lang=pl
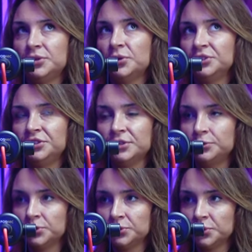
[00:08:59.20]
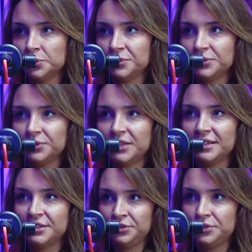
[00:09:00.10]
około 10 osób,
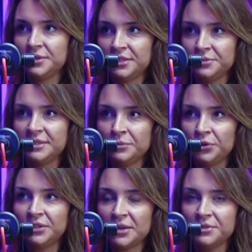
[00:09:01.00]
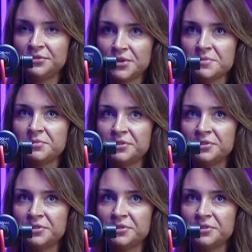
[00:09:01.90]
które jeździły tymi samochodami swoimi